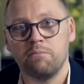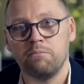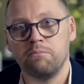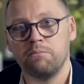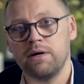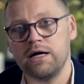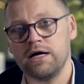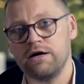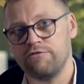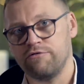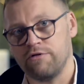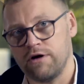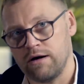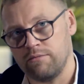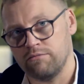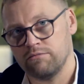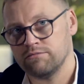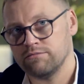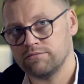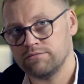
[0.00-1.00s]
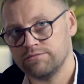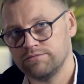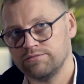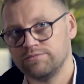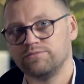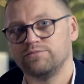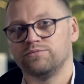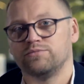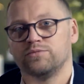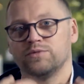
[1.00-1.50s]
Мы вам
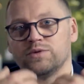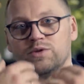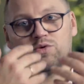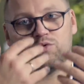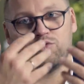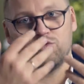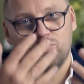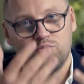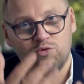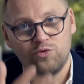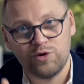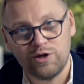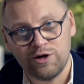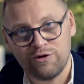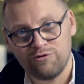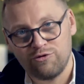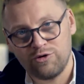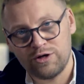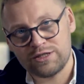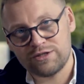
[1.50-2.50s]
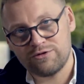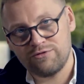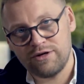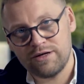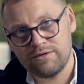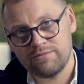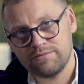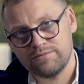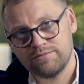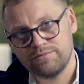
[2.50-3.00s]

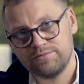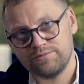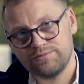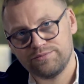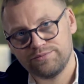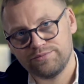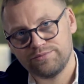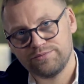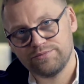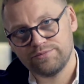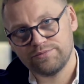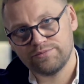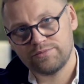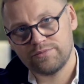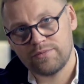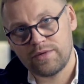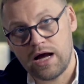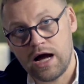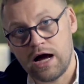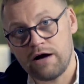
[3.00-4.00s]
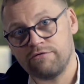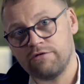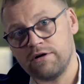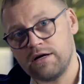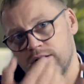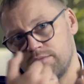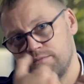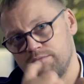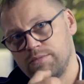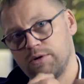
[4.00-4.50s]
удовольствие, а
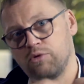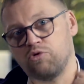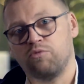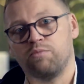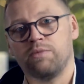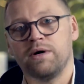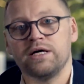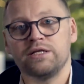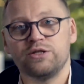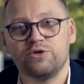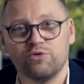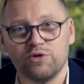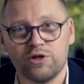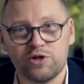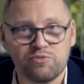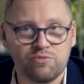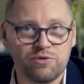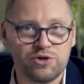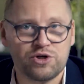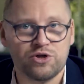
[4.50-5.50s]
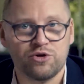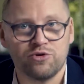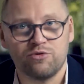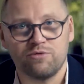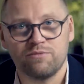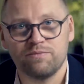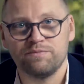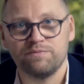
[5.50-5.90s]
вы покупаете у нас машину.